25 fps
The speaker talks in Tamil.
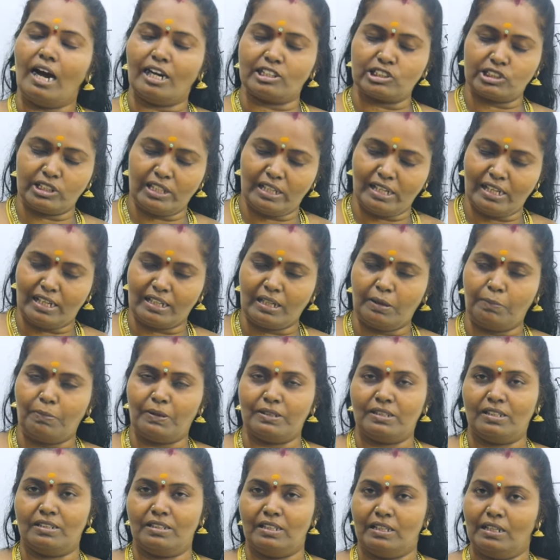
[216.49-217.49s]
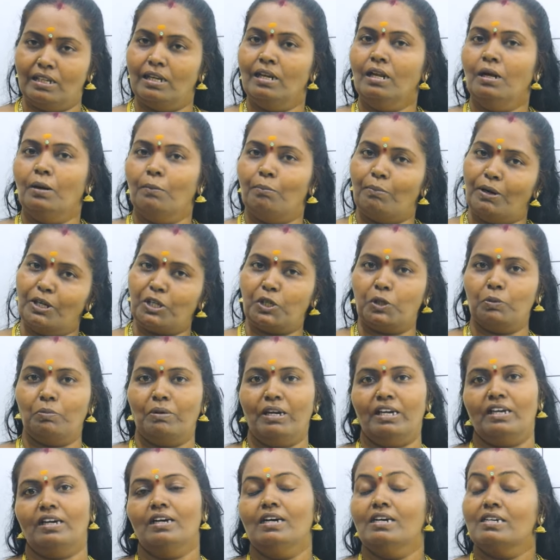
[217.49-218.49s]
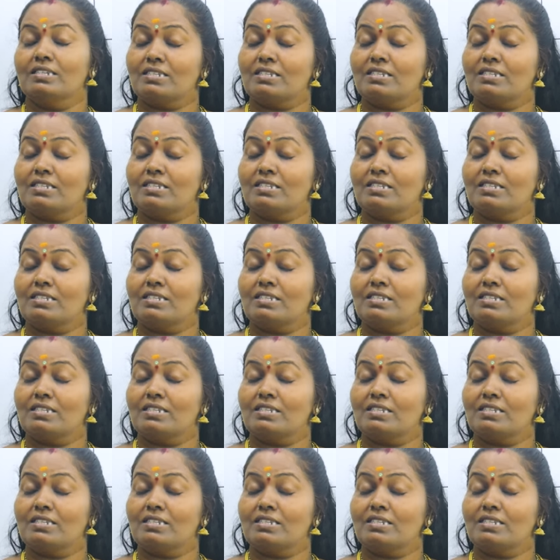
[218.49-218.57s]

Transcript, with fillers: அக்ஷய லக்ன பத்ததியில் மட்டுமே